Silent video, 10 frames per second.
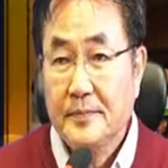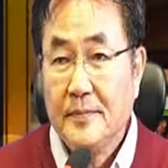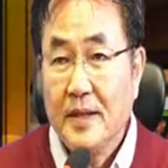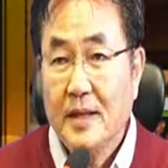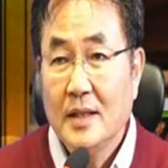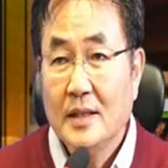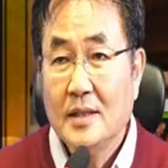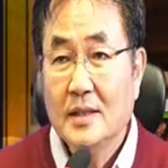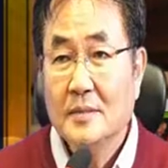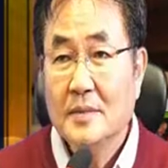이
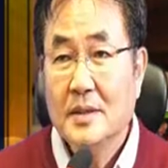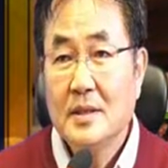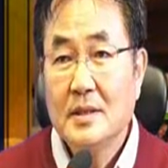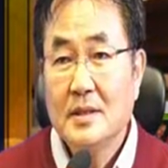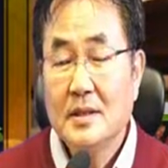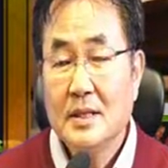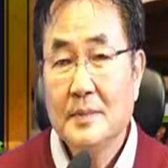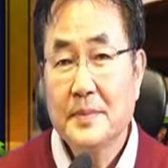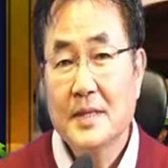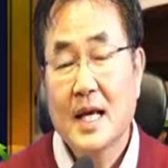지금
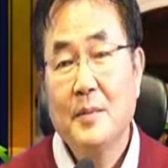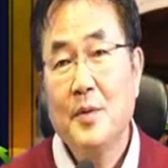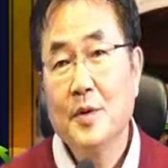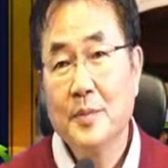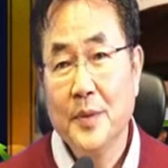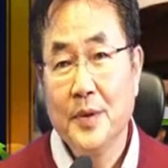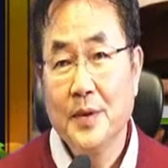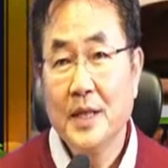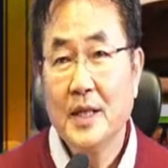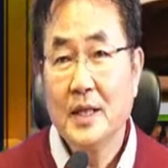73억
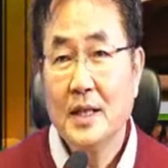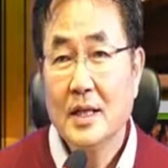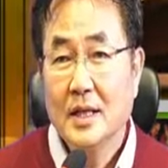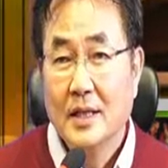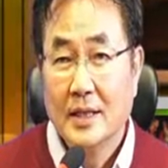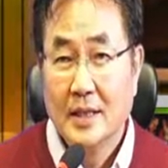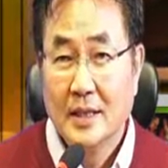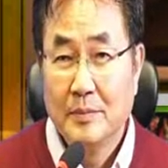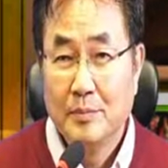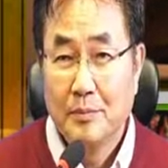명이
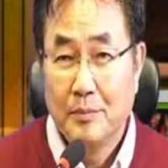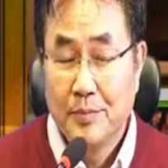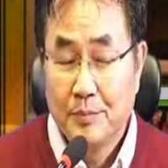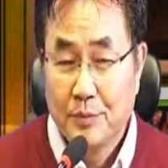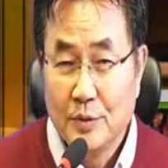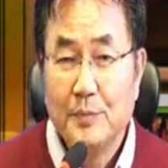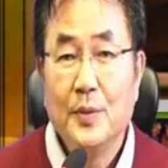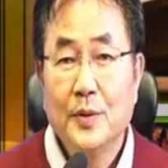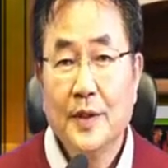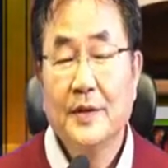이
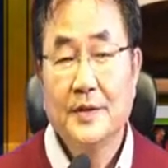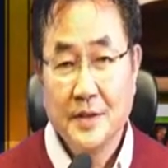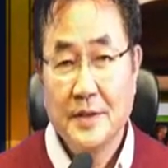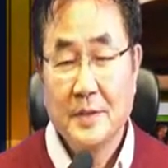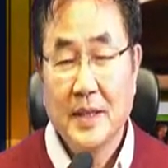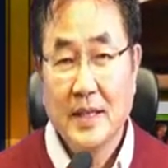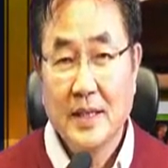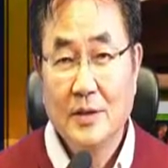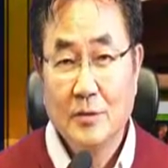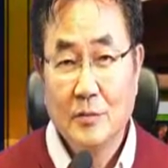분포되어져 있습니다.
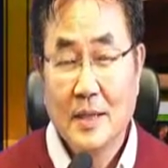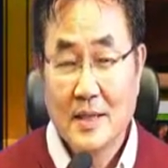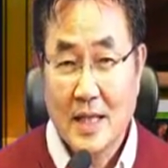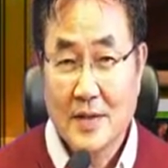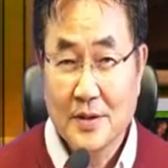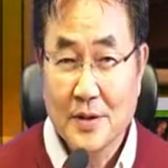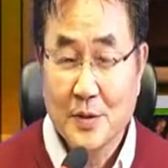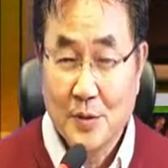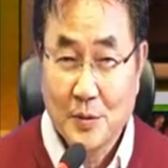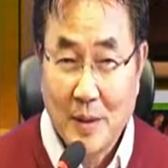이 6만 4천
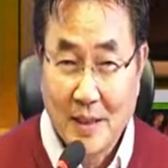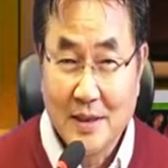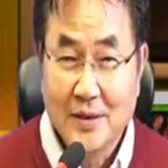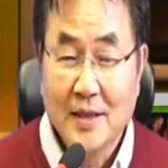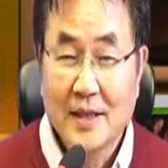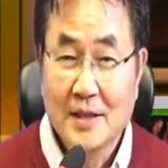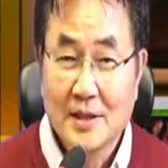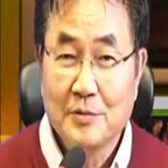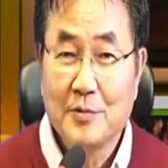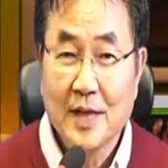킬로 반경의
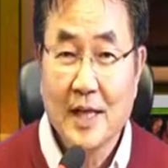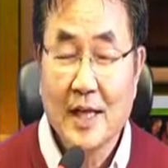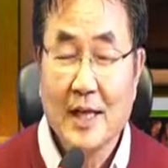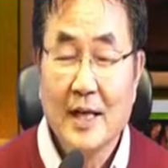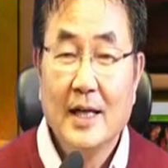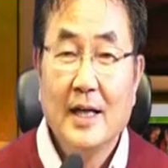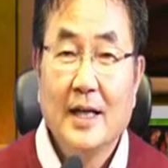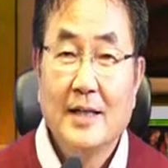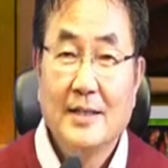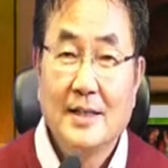지구에
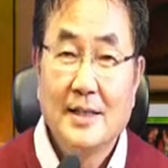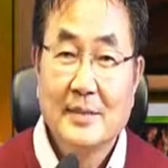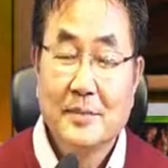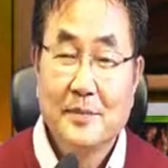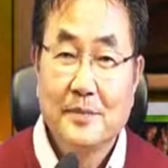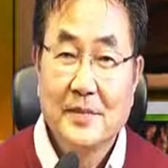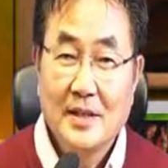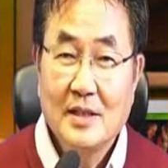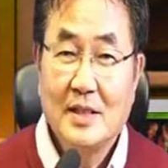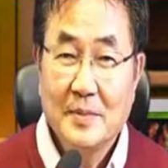지금
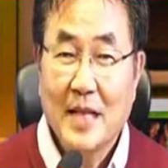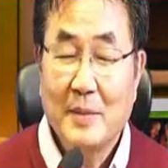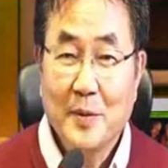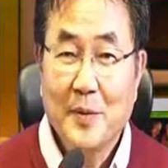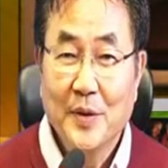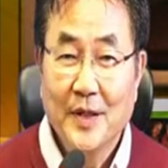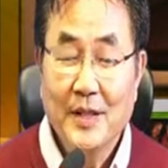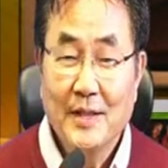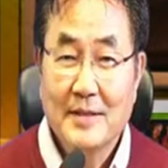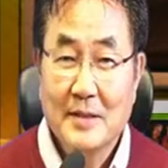73억
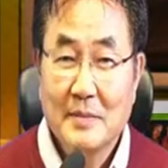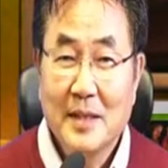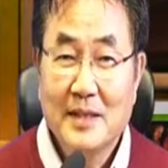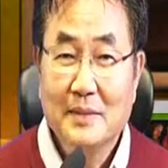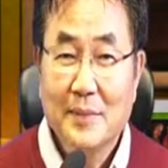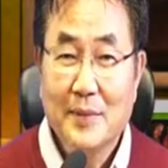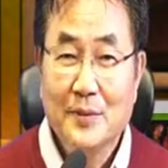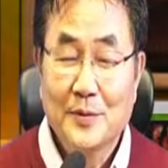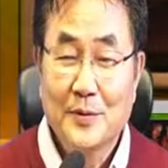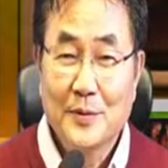명이
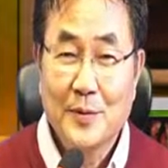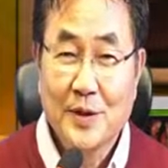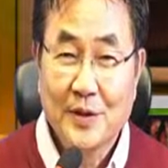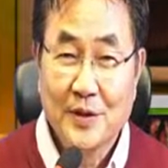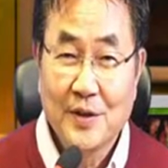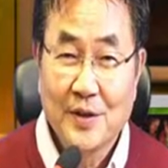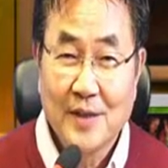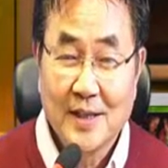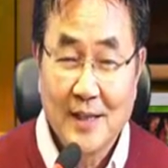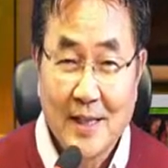스마트폰으로
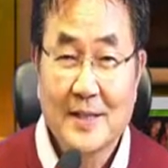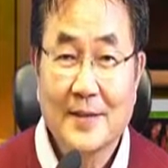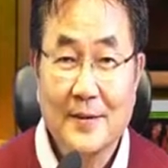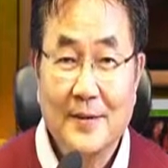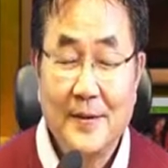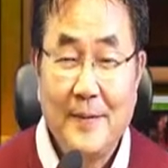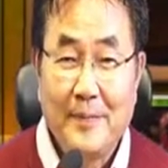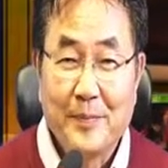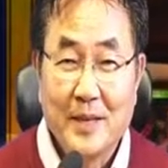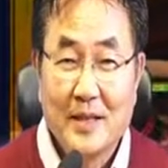연결이 돼서
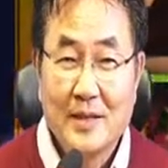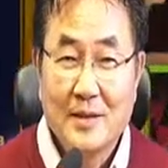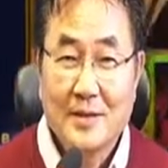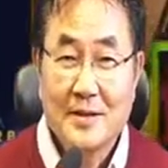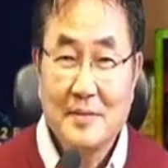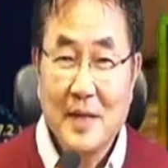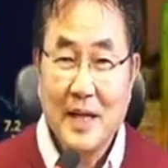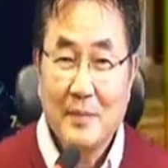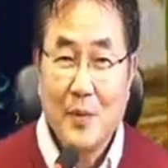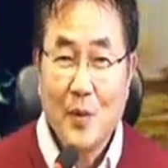그것을
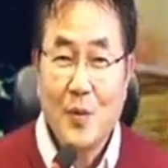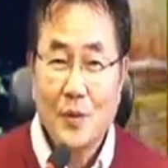매일 보고